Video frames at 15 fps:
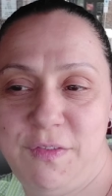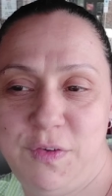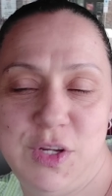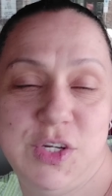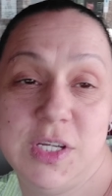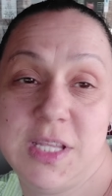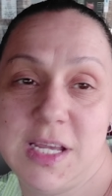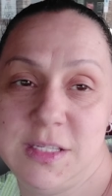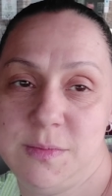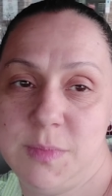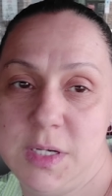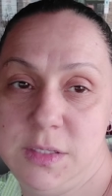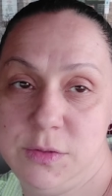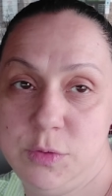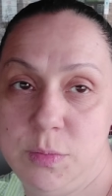Foi dia das
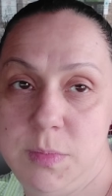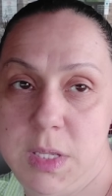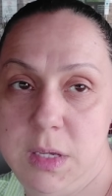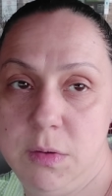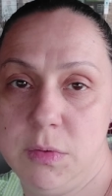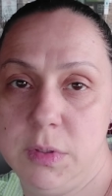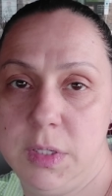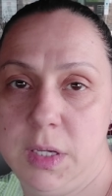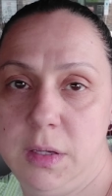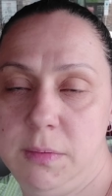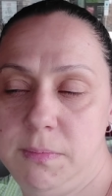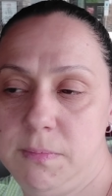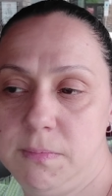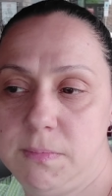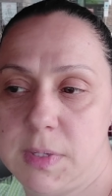mães domingo,
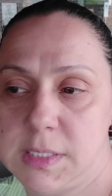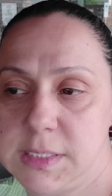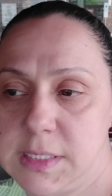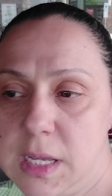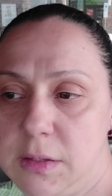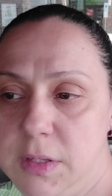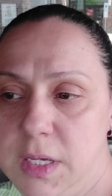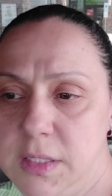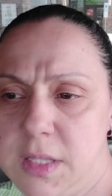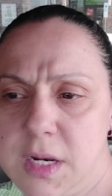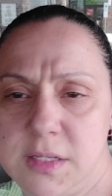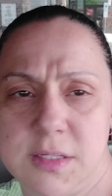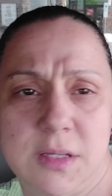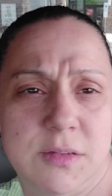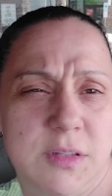né? Passado,
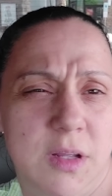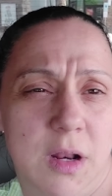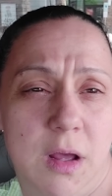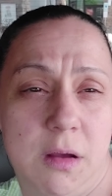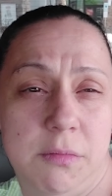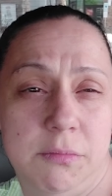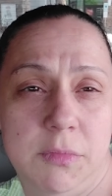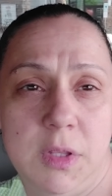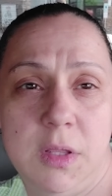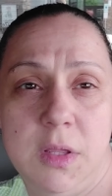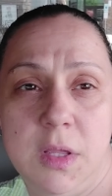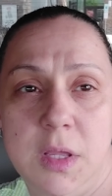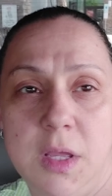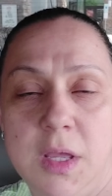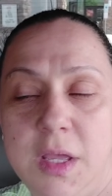retrasado, sei lá.
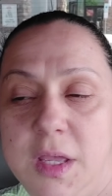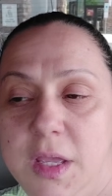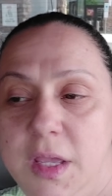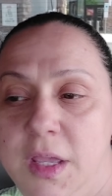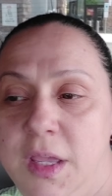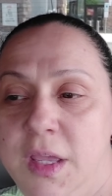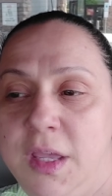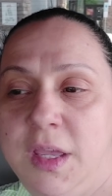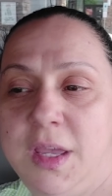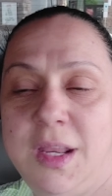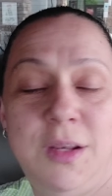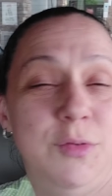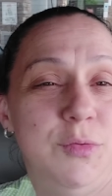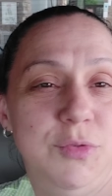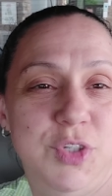E
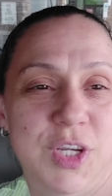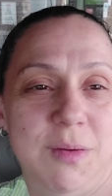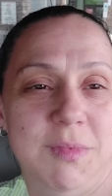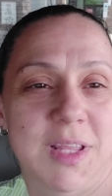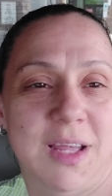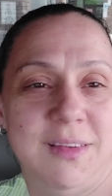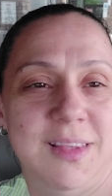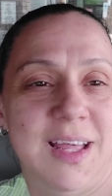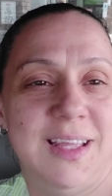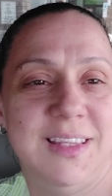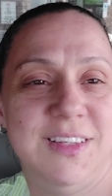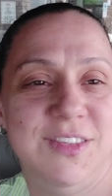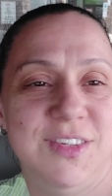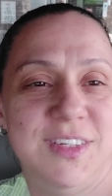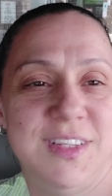ele não tinha me dado
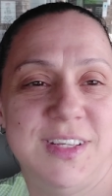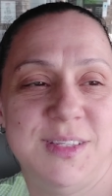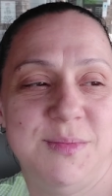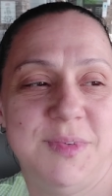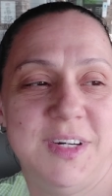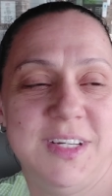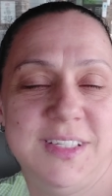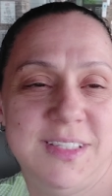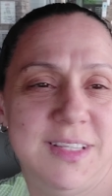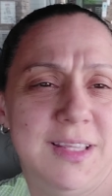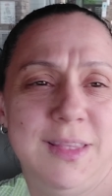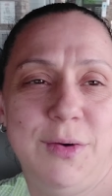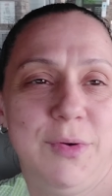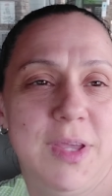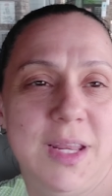nada de dia das mães,
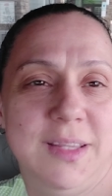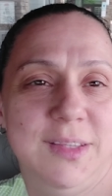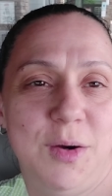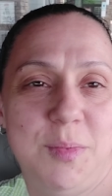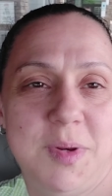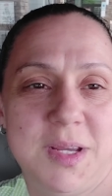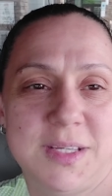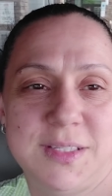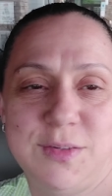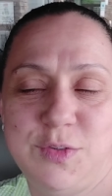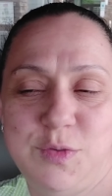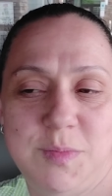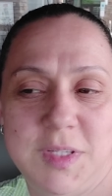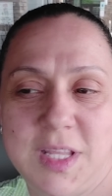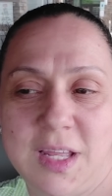né? Não que ele tenha obrigação
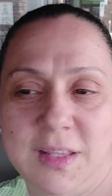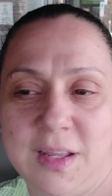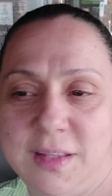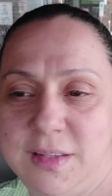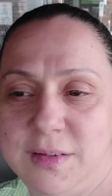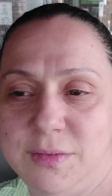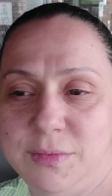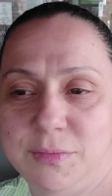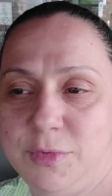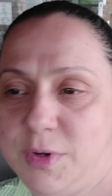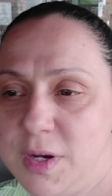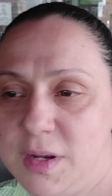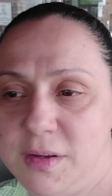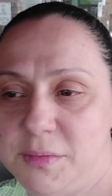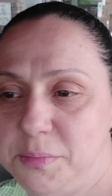de me dar nada, eu
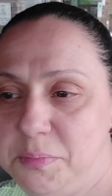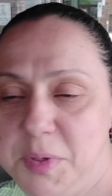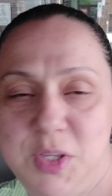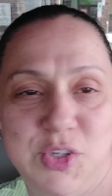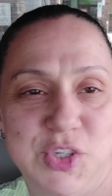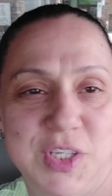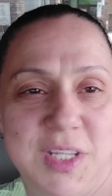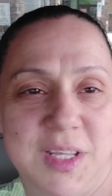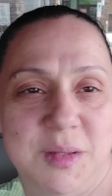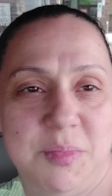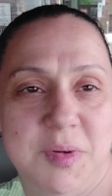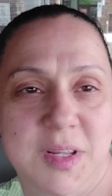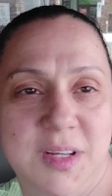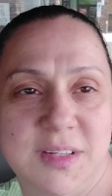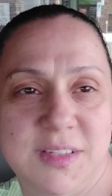nunca pedi nada
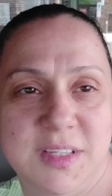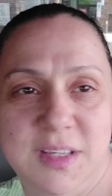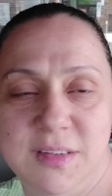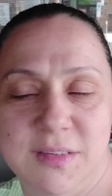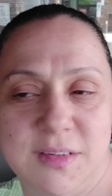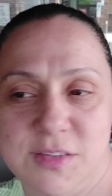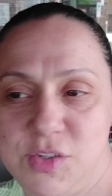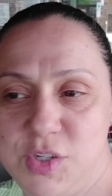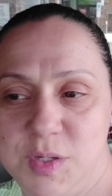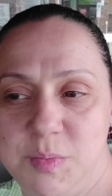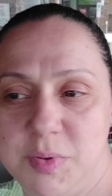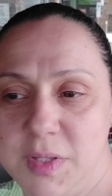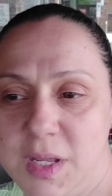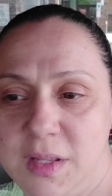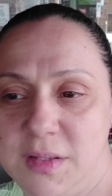pra ele assim, desse
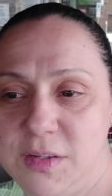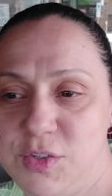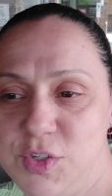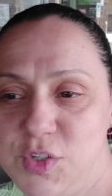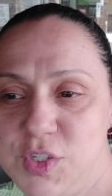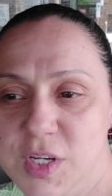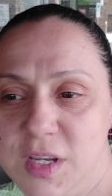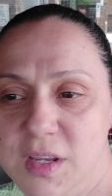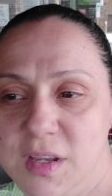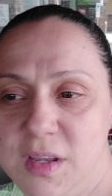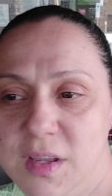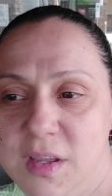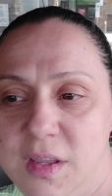tipo, nada. A gente é.